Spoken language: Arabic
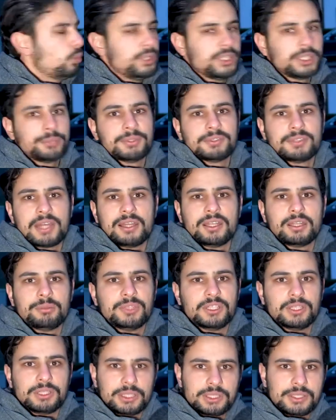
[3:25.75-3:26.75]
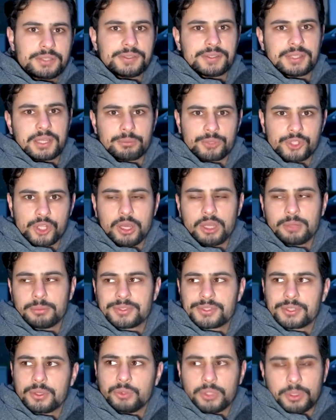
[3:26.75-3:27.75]
هنيك بتتعلم الانجليزي كم شهر
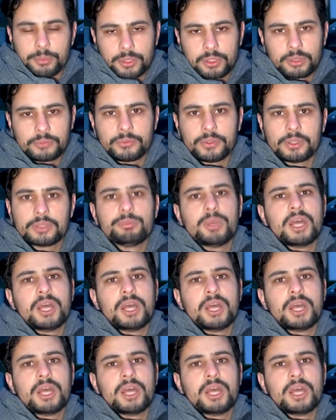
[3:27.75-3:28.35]
بتسويها بيرفكت